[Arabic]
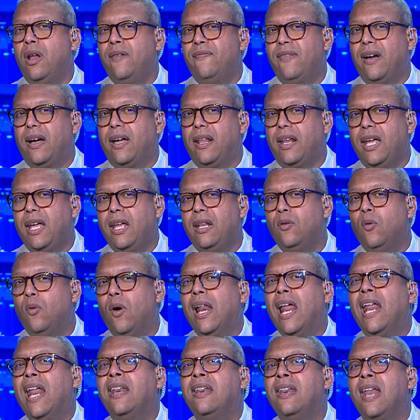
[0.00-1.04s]
فاكرين
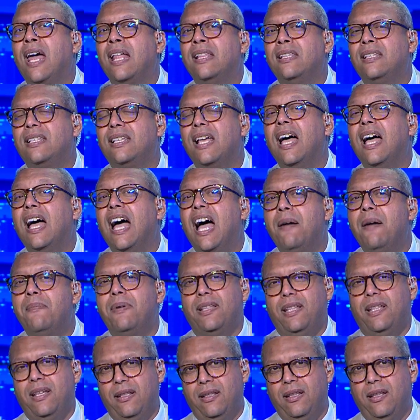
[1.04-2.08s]
ولن ننسى
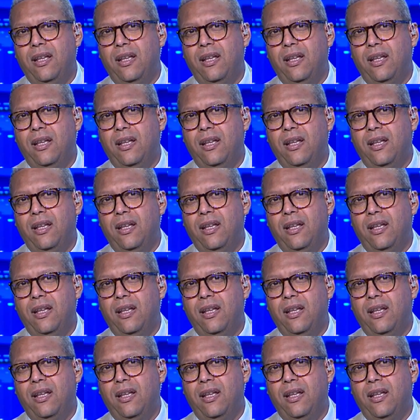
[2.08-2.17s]
ابدا